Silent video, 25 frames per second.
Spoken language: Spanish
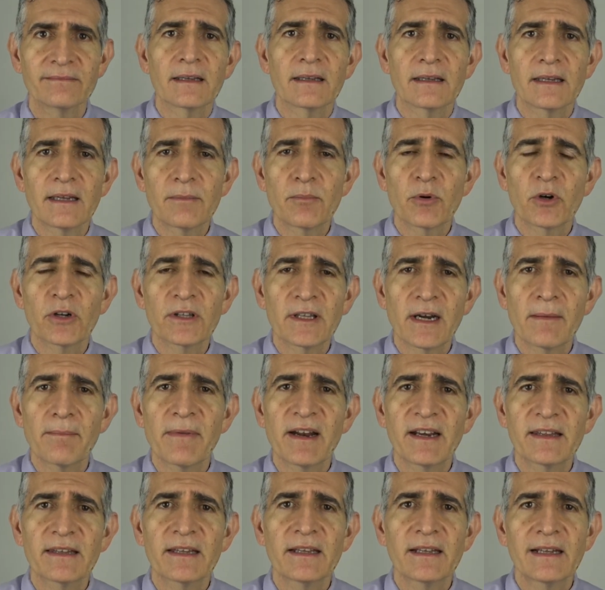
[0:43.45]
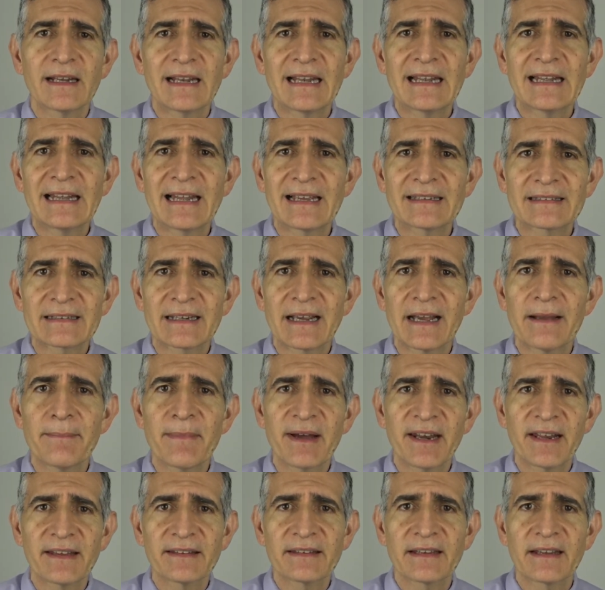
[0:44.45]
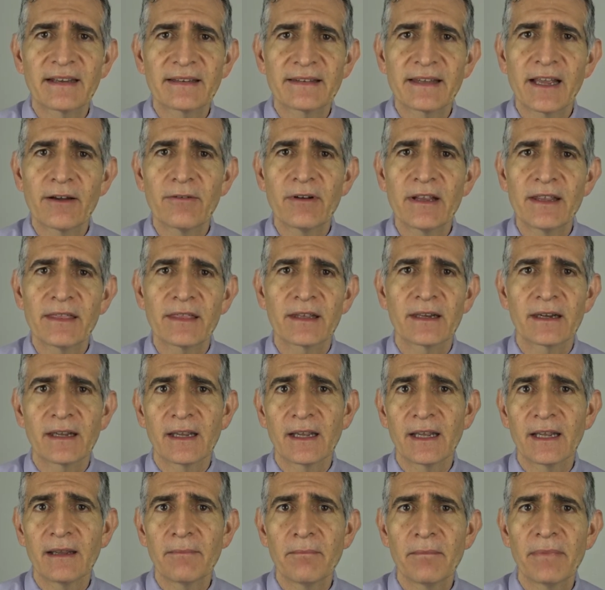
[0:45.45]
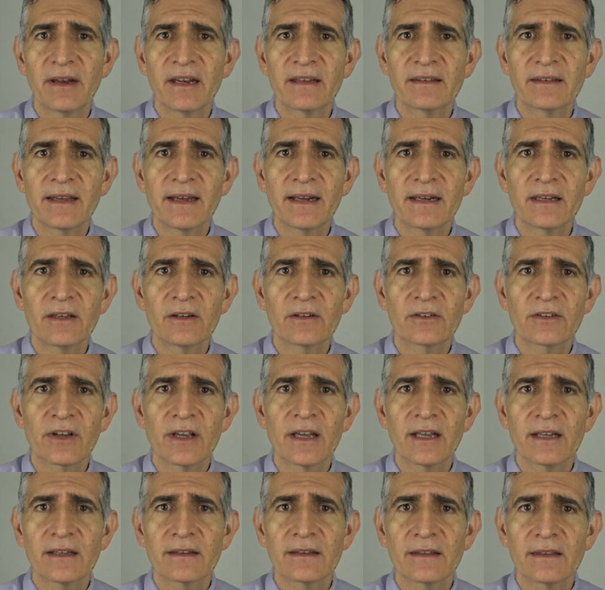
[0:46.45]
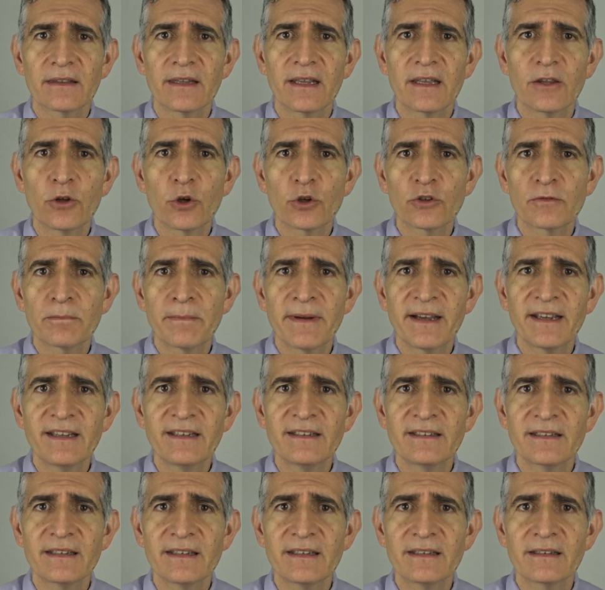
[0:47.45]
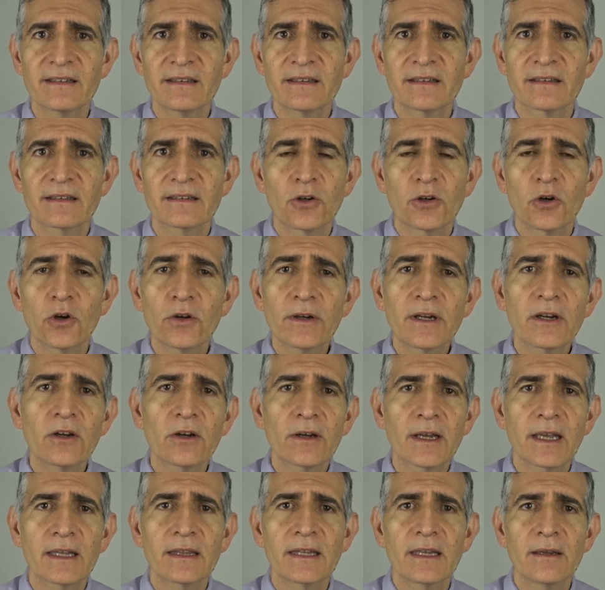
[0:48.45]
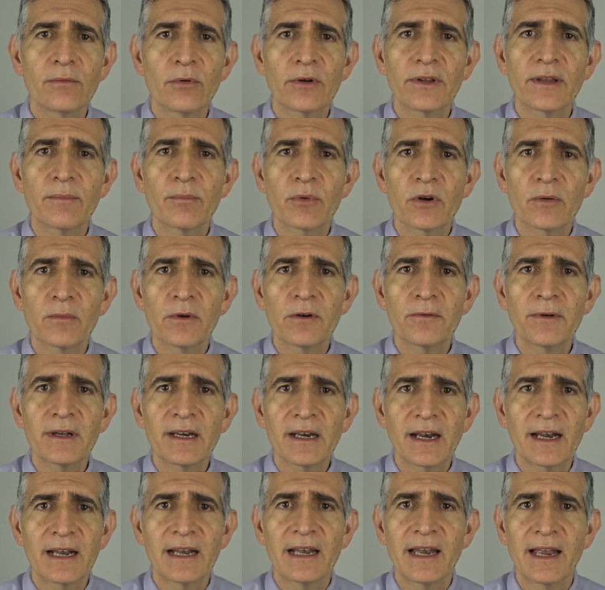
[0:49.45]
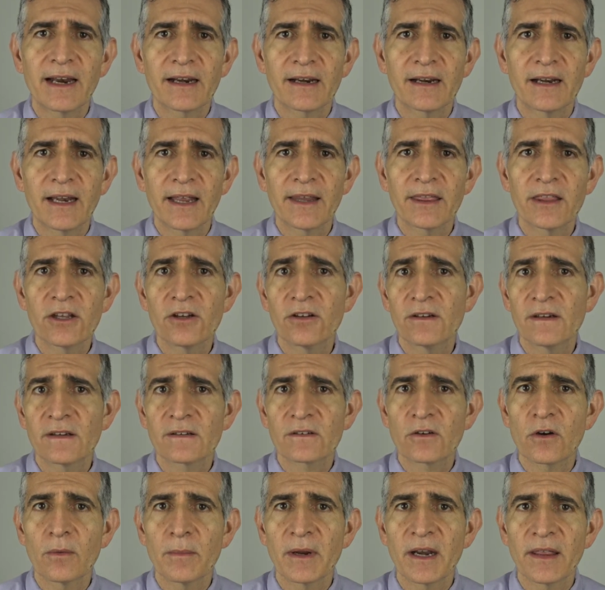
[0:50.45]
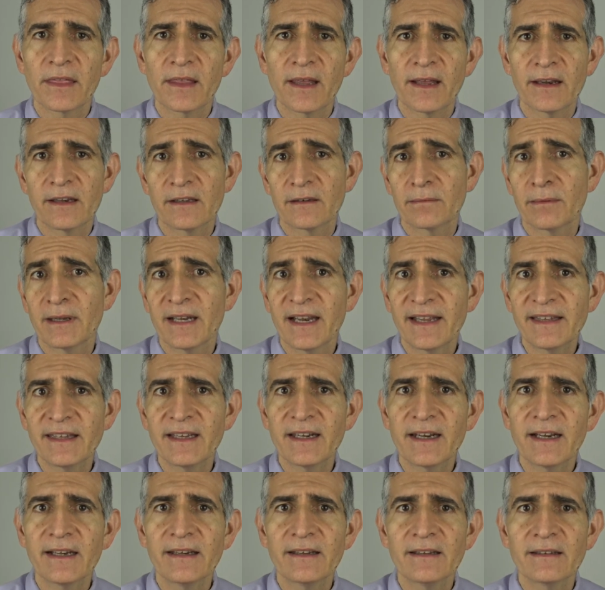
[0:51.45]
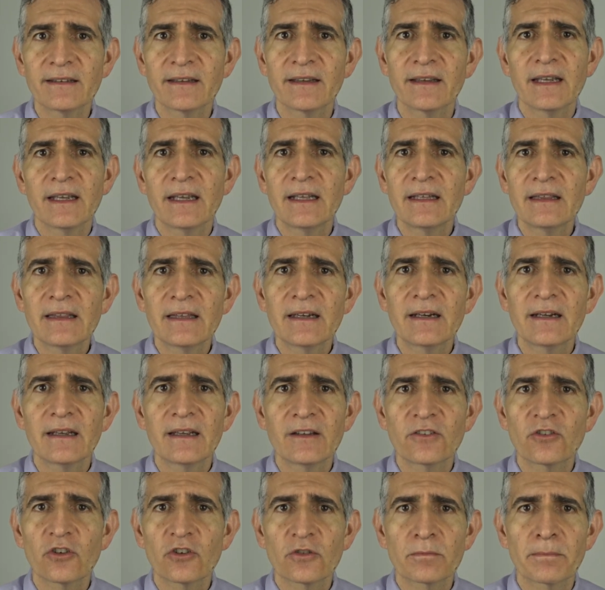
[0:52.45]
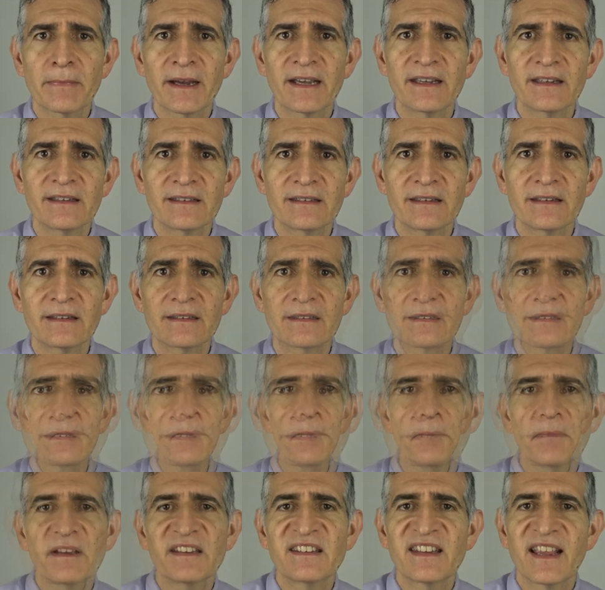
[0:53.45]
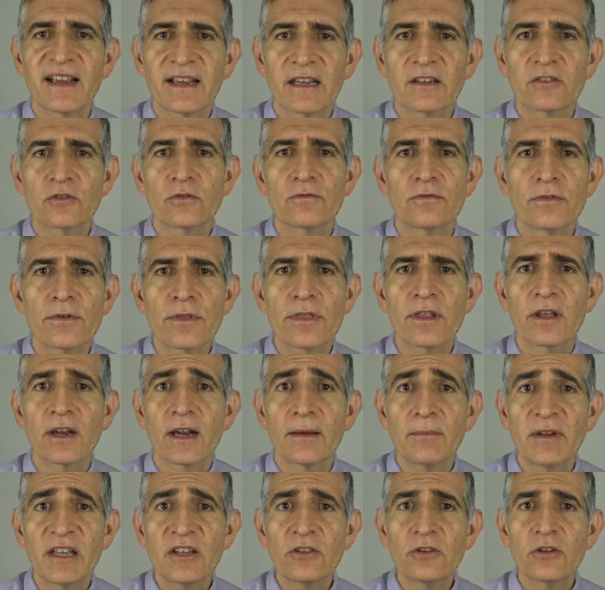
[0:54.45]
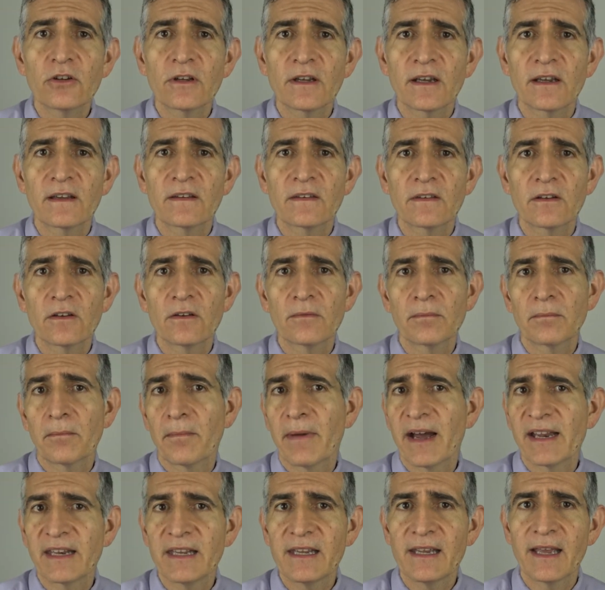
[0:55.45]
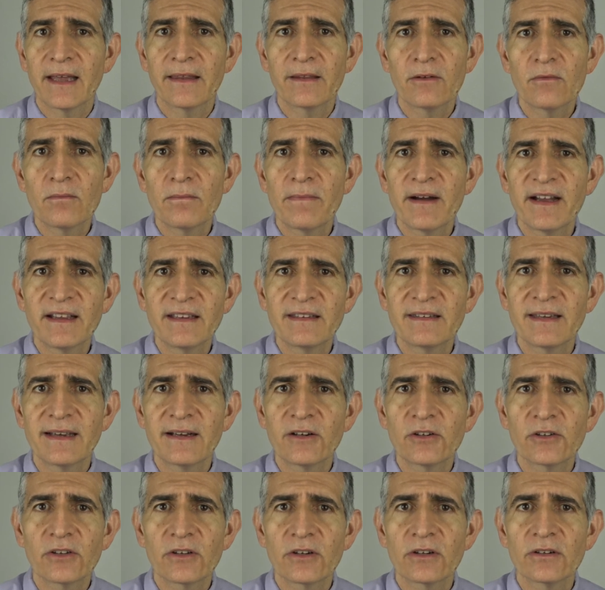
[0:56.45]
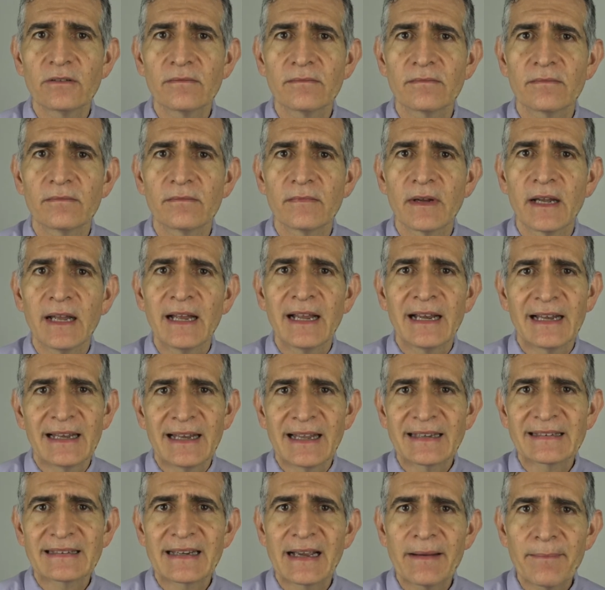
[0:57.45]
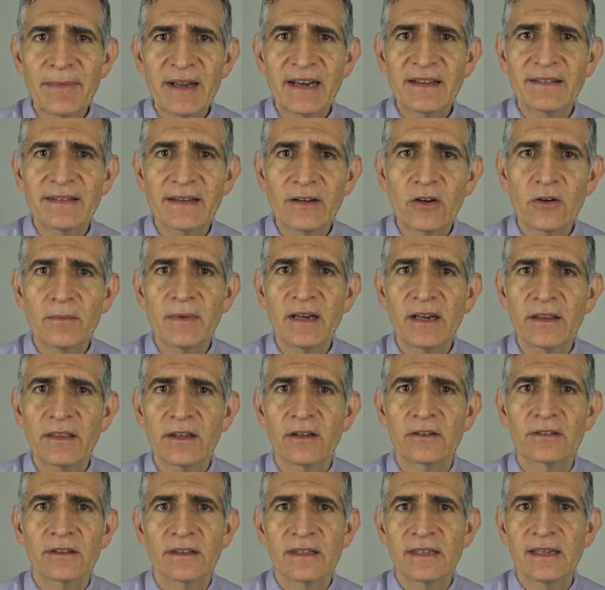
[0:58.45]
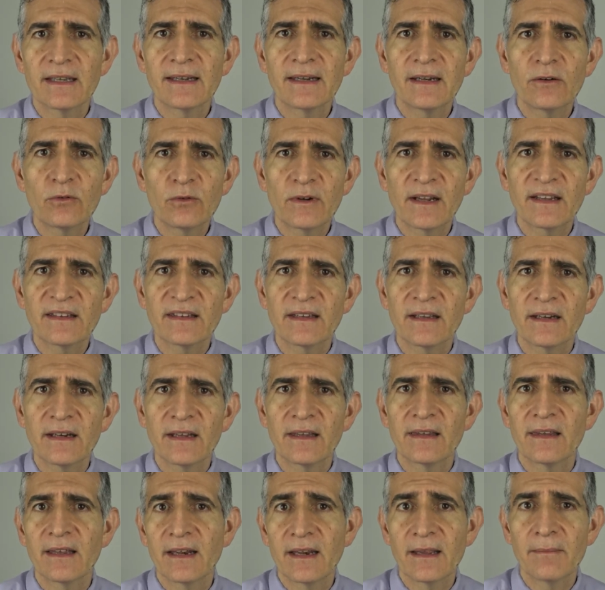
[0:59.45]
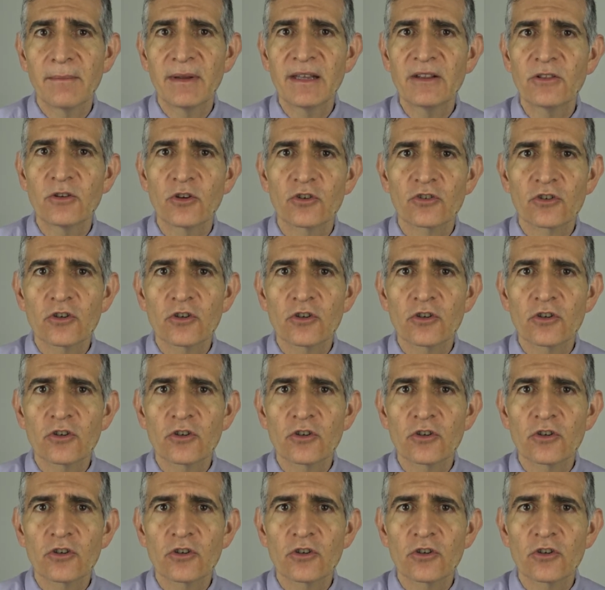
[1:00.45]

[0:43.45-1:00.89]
Y por otra parte, las cámaras que establecen empresarios de dos países con el objetivo de promover las relaciones comerciales bilaterales entre esos países. Pese a que su funcionamiento y gestión varía de un país a otro, las cámaras de comercio tienen una serie de elementos